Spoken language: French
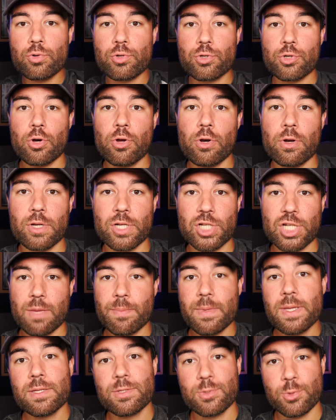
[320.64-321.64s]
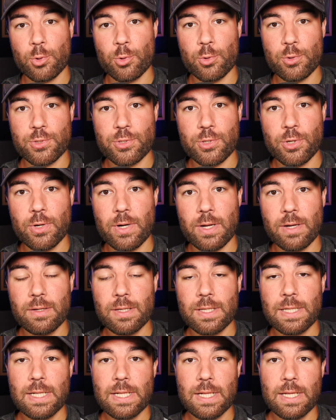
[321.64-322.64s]
du sol, jamais sur le sol. Il
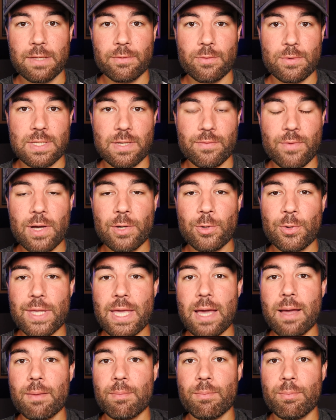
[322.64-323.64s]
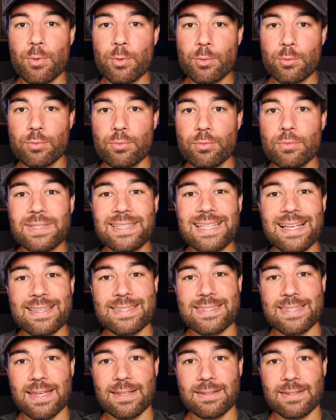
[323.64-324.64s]
hein. faut savoir qu'il y a beaucoup
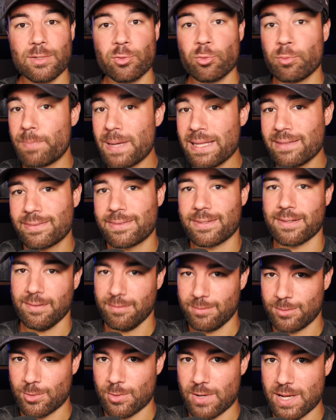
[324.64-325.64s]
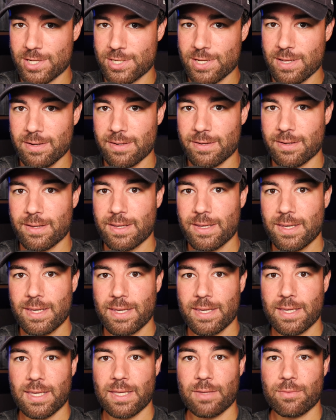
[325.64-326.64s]
d'insectes et de bêtes dans la jungle.
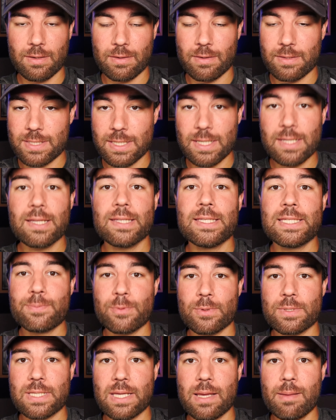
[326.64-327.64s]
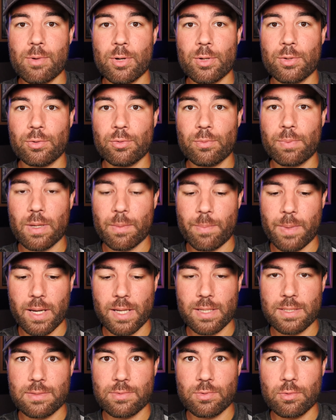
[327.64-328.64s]
Et euh, c'est indispensable de
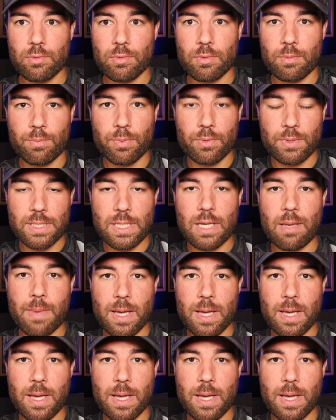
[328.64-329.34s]
préparer son petit